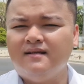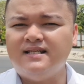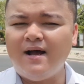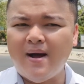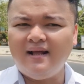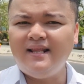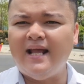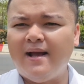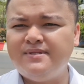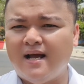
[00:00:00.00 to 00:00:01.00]
Giá bán
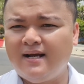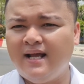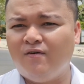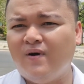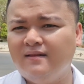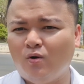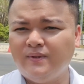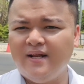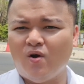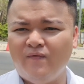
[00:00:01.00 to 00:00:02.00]
thì em sẽ ghi ở phần thông
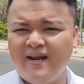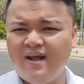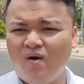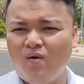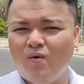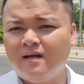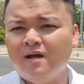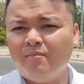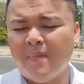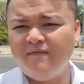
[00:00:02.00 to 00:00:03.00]
tin của video
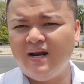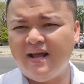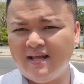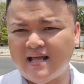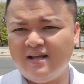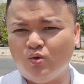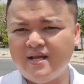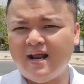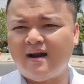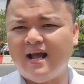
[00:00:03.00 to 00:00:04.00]
Bởi vì là hiện tại chủ
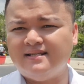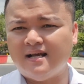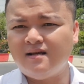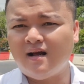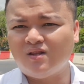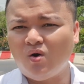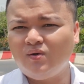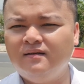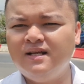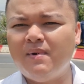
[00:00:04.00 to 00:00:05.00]
nhà đang để giá rất là tốt
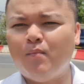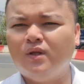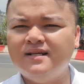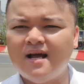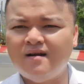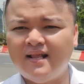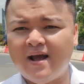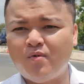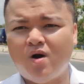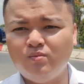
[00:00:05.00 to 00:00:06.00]
Nhưng mà một thời gian nữa thì
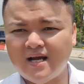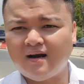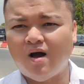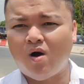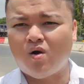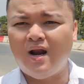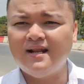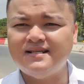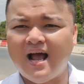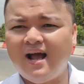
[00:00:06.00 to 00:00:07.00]
em không chắc là họ có
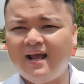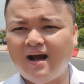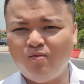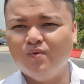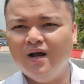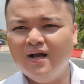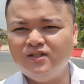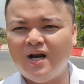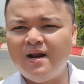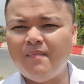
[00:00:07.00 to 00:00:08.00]
lên giá hay không
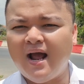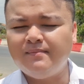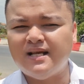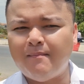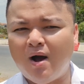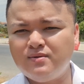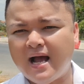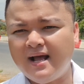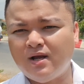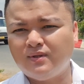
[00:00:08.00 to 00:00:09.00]
cho nên mà em sẽ báo
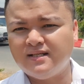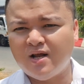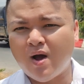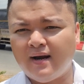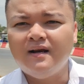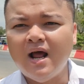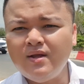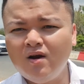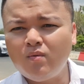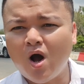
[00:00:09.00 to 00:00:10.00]
giá theo từng giai đoạn nếu
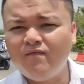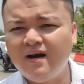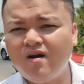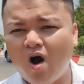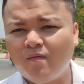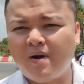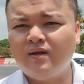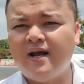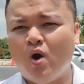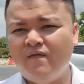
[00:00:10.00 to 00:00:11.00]
như lúc đó vẫn còn mà có
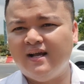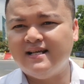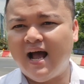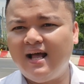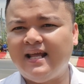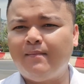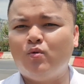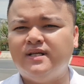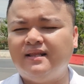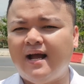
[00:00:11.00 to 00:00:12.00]
thay đổi về giá thì em
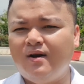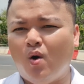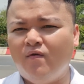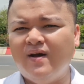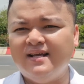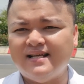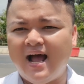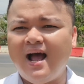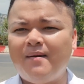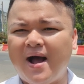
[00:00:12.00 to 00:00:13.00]
cũng sẽ thay đổi về
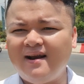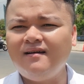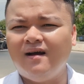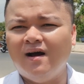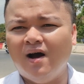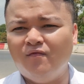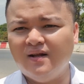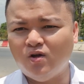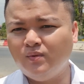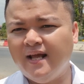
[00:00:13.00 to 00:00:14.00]
giá bán ở
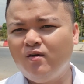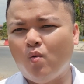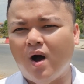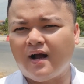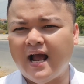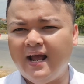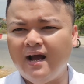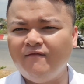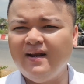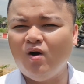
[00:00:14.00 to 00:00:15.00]
phần thông tin của cái
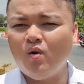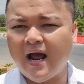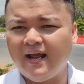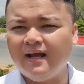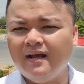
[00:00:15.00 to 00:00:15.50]
ờ, video này